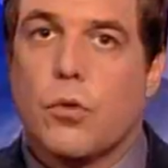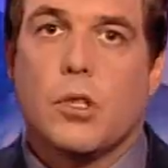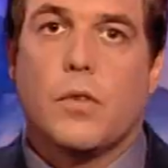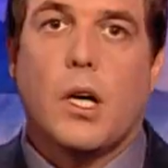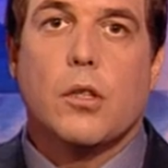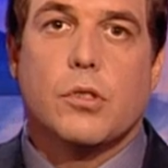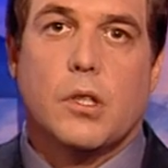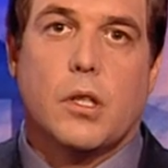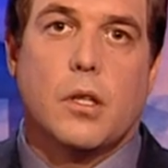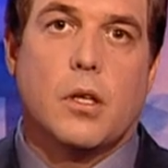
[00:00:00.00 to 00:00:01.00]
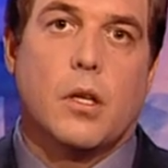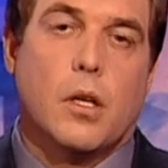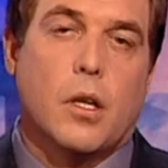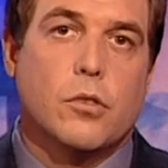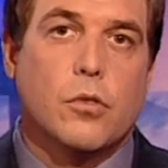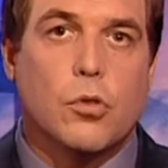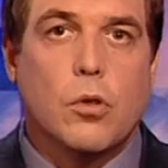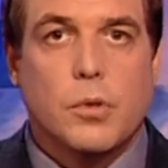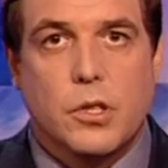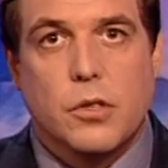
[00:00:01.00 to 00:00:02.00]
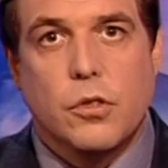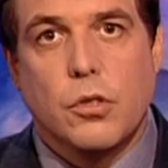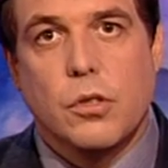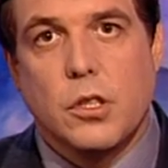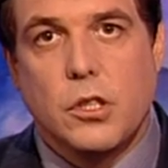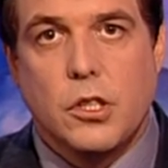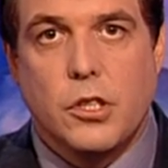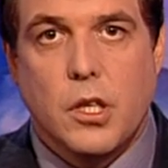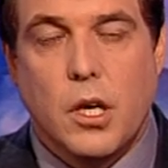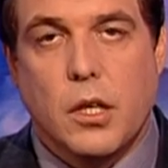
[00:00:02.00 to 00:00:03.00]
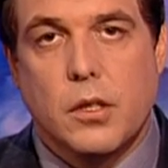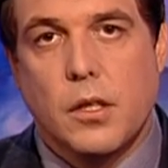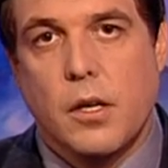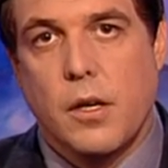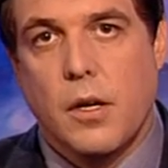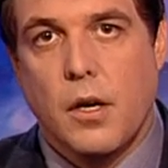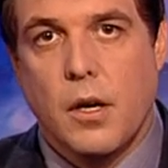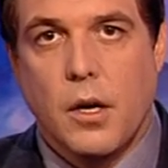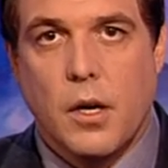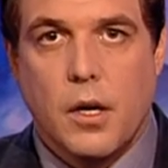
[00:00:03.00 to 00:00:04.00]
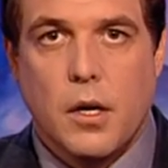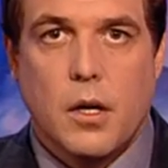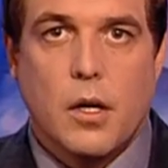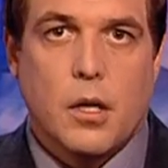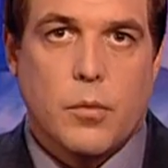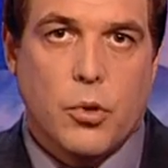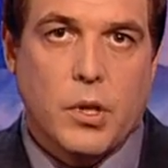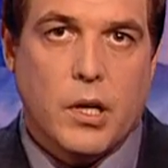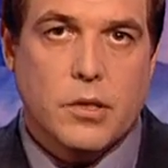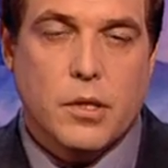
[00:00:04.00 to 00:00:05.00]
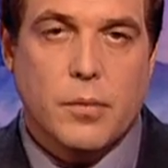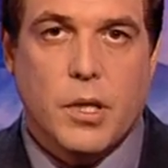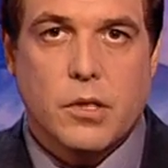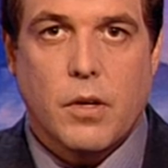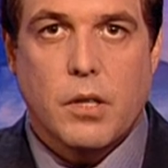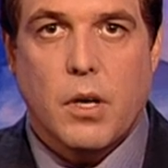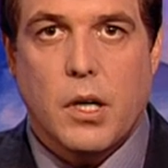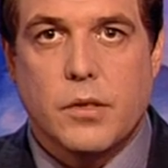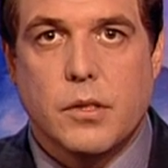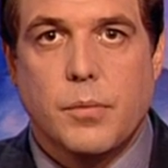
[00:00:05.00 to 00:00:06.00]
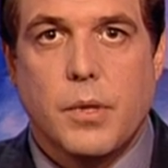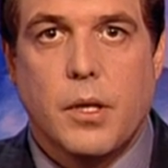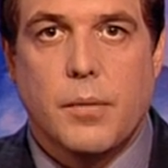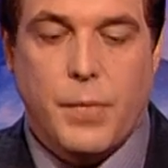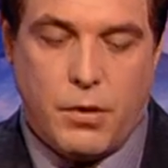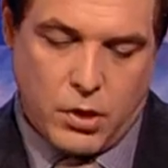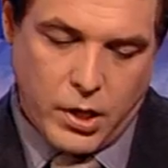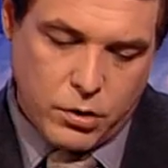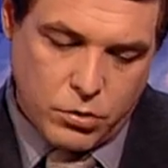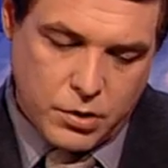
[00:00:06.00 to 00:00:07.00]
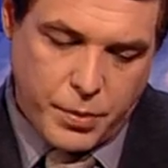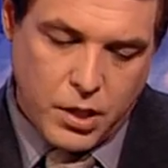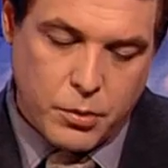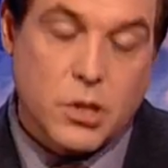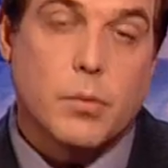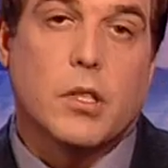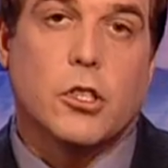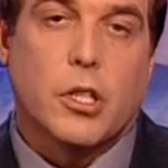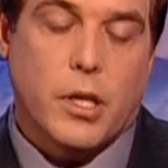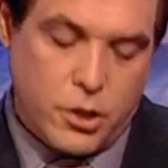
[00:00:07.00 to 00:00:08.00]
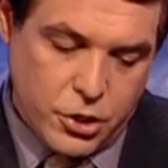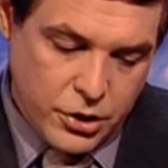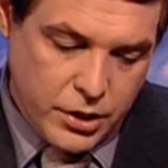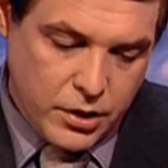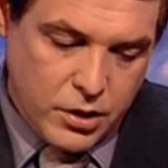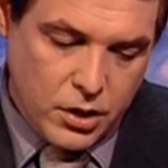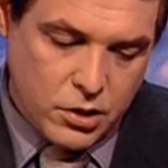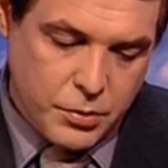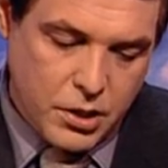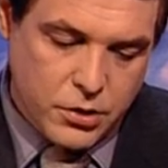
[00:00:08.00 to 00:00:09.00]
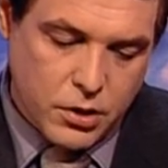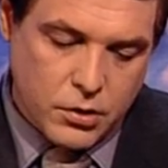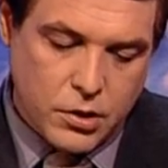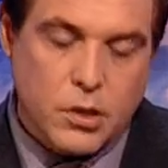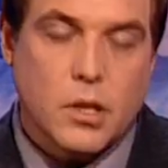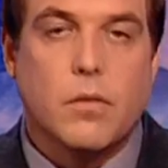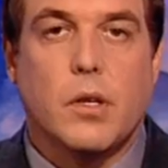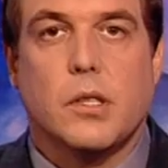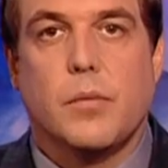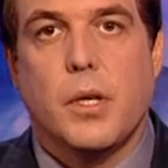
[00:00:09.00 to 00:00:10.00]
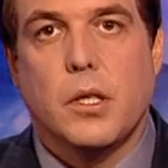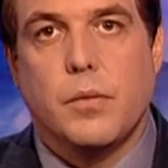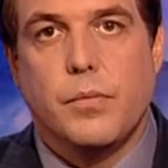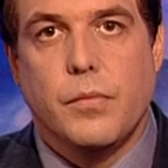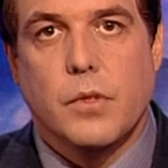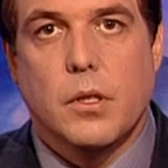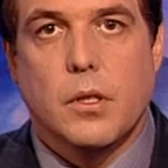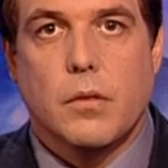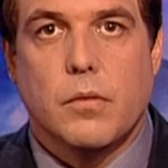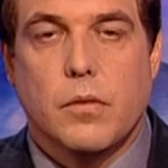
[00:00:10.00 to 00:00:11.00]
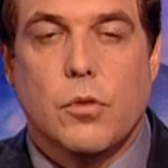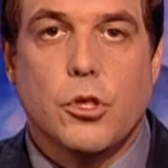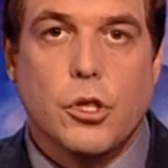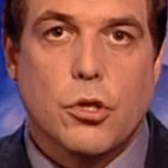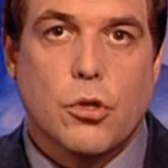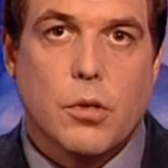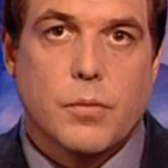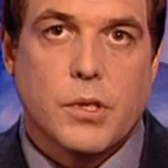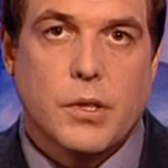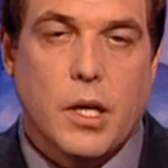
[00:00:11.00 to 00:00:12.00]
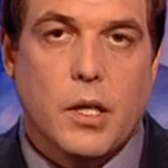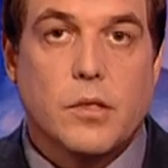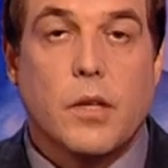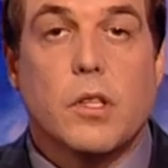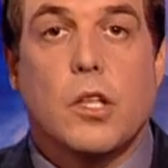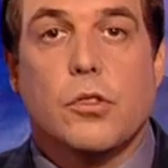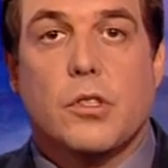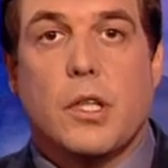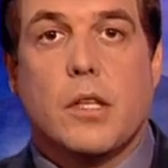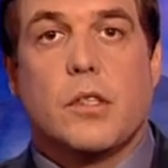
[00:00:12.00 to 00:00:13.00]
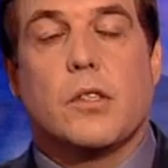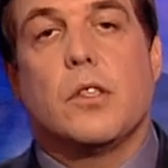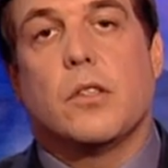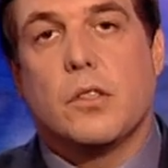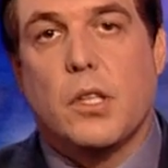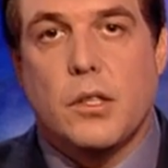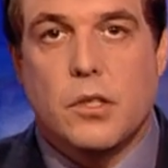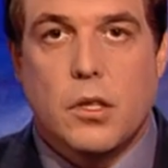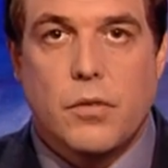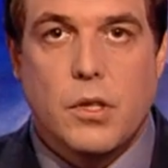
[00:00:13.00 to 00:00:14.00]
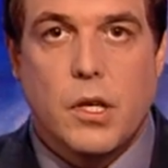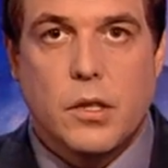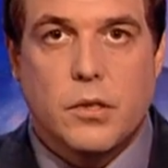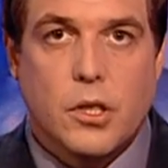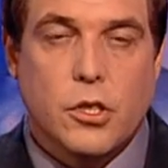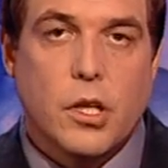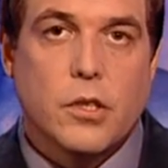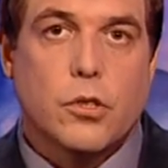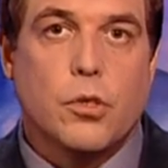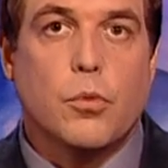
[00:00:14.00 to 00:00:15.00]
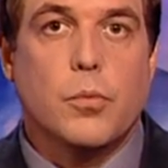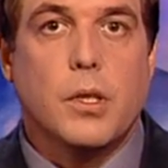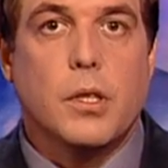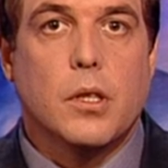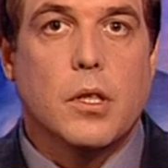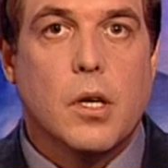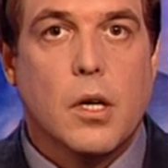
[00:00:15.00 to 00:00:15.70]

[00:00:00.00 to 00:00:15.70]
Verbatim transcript: городе Волгодонске Ростовской области совершен террористический акт. Буйнакск, Москва два раза, теперь Волгодонск. Погибло 17 человек, 63 госпитализированы, из них 25 э, в очень тяжелом состоянии. Завтра должно состояться экстренное заседание Совета Федерации. Ожидается, что будут приняты